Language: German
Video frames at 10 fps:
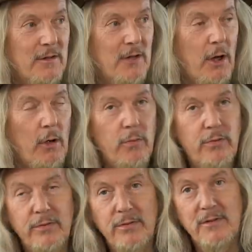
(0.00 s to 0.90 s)
Ja,
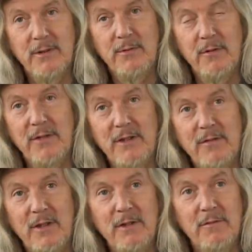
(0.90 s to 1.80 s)
es gibt auf jeden
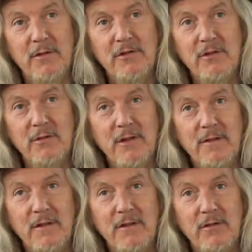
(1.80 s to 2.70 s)
Fall die Vorstellung,
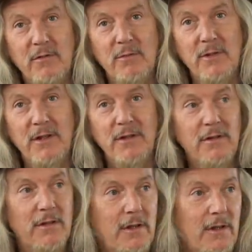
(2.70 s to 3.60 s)
dass er nicht
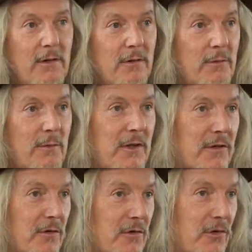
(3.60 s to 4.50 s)
unbedingt,
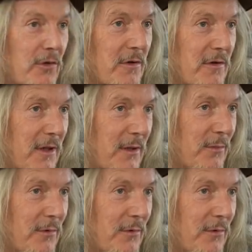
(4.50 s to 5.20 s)
unbedingt so schön sein